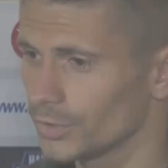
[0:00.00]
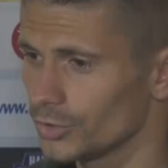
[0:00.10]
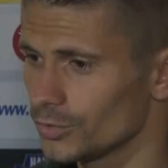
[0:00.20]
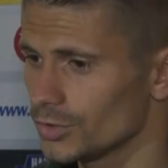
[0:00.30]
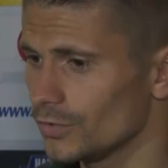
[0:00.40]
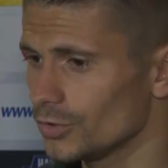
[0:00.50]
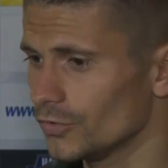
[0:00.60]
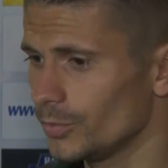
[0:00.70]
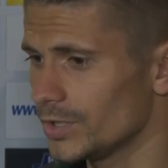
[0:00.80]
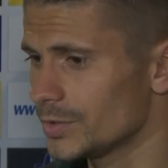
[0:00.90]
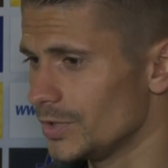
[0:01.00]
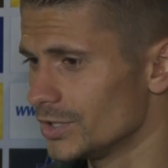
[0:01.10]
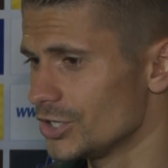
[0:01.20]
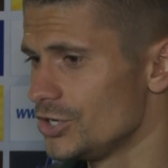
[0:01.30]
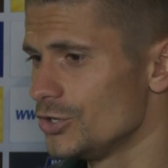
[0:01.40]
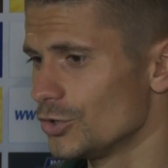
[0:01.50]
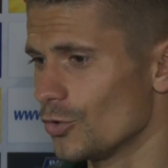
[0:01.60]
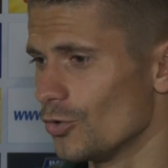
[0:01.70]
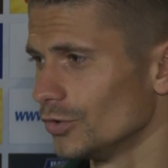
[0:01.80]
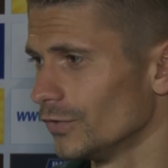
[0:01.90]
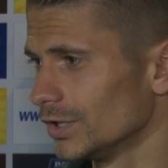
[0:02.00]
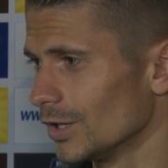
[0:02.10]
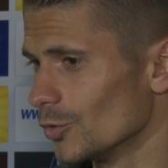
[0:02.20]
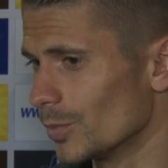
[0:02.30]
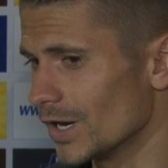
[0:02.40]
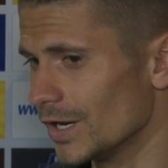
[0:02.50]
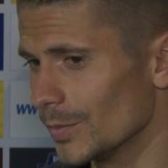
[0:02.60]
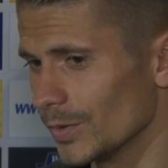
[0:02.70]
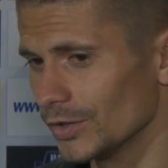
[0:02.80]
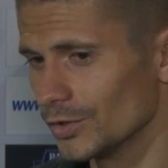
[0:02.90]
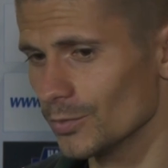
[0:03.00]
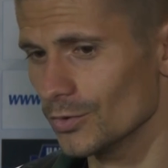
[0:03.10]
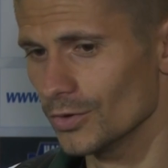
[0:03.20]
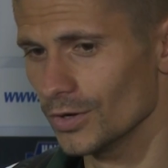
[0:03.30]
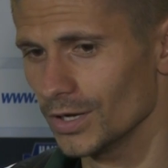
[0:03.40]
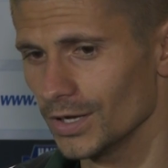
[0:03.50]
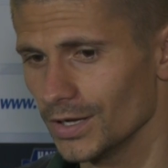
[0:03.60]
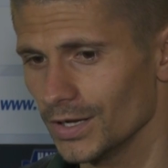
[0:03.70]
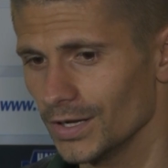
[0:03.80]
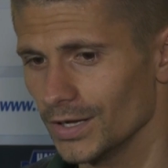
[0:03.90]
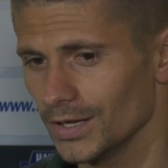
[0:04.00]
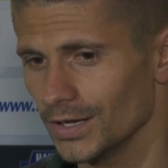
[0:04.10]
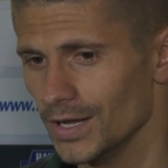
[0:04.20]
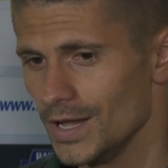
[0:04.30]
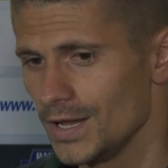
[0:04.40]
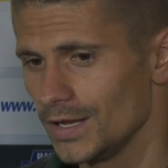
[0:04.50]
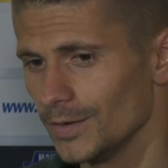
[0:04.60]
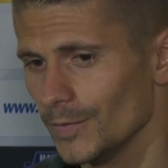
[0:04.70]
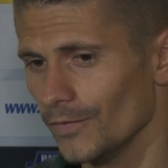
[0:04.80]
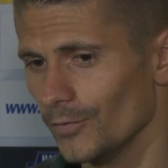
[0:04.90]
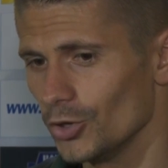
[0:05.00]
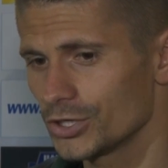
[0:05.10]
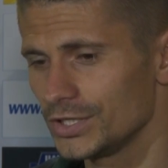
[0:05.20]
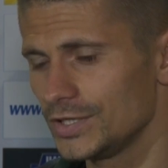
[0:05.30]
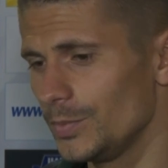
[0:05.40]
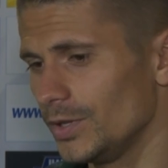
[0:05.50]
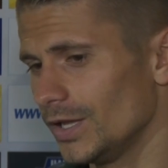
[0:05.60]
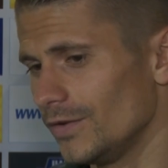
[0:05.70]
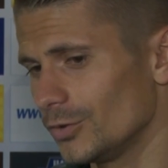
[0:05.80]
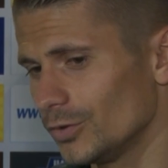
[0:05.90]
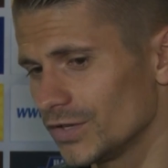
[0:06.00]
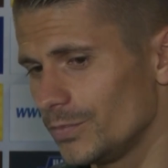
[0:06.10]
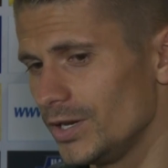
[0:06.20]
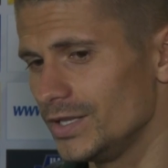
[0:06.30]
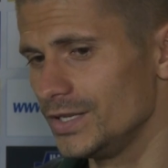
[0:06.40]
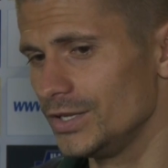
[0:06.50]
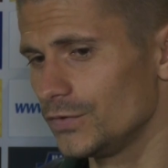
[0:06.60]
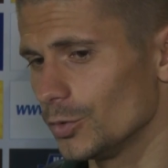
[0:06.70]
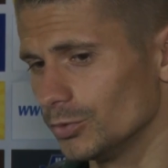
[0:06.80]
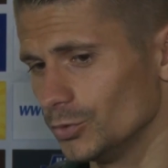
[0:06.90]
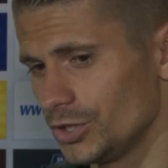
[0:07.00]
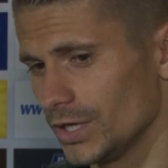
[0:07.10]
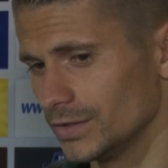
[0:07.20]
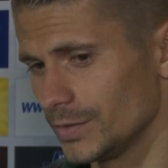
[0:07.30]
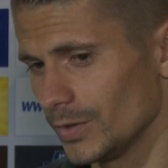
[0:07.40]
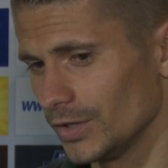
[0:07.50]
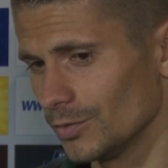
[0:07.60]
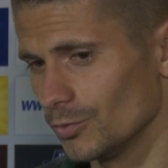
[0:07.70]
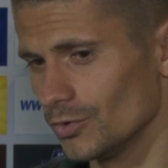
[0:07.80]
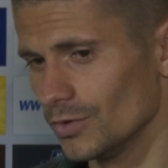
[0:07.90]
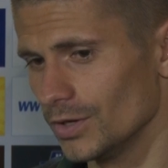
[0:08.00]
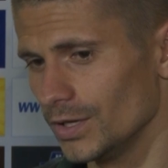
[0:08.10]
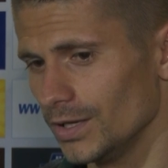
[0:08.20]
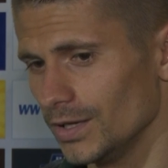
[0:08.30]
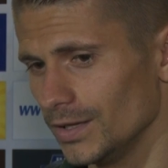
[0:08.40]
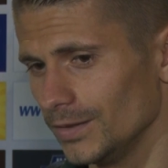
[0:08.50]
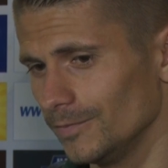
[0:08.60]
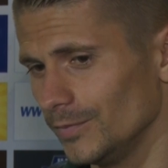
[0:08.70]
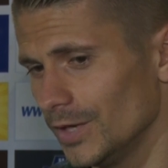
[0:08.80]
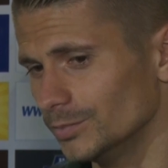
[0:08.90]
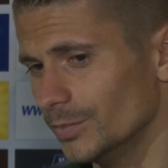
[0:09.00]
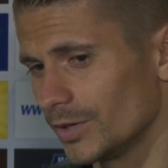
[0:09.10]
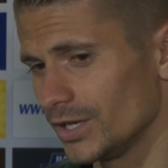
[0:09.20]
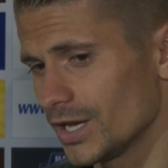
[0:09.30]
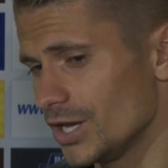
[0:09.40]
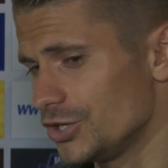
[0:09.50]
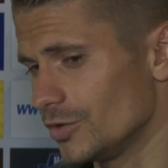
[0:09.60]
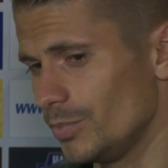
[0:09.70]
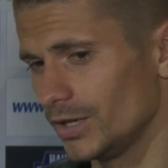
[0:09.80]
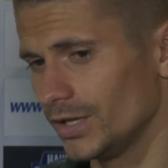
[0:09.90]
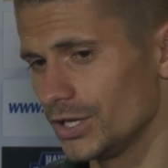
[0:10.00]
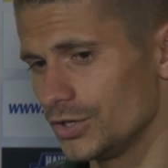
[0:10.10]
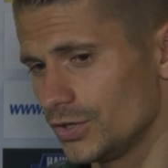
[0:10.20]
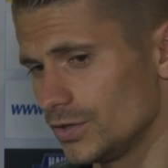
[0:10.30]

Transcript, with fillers: начнем с того, что, в принципе, не защитники ходят в атаку, правильно, поэтому э, в большей степени, наверное, у нас впереди не все получалось, поэтому э, не было проникающих передач,